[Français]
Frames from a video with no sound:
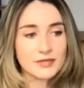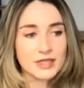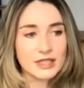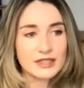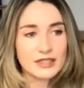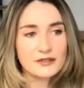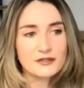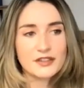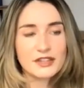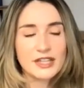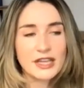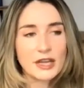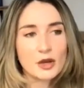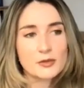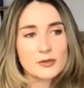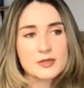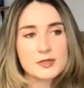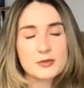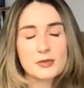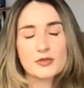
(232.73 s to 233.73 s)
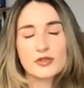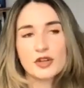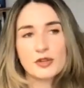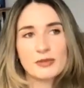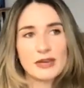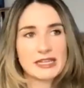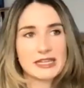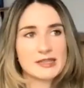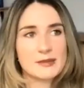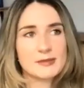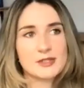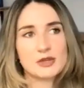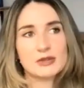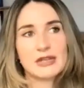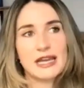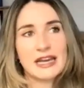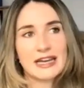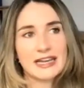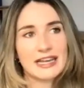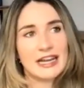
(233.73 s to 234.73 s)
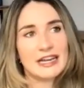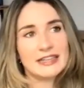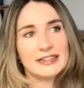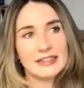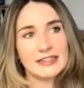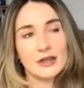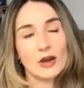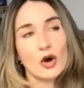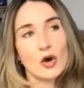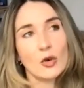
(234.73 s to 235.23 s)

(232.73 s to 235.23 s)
définir un petit peu votre perception de la réalité.